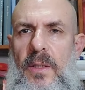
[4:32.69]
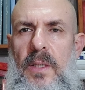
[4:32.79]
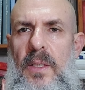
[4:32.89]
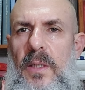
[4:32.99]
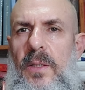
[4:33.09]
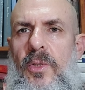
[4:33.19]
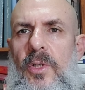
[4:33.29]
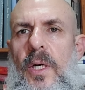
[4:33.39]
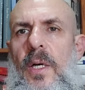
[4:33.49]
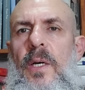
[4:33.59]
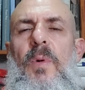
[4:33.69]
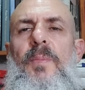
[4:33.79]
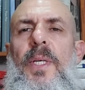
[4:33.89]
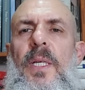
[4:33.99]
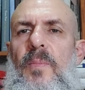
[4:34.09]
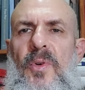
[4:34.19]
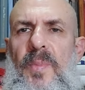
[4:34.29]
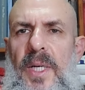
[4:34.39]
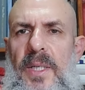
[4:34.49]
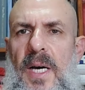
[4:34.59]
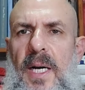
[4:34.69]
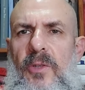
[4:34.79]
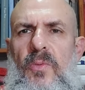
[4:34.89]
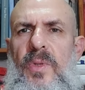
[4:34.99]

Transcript: Granja é uma pequena propriedade,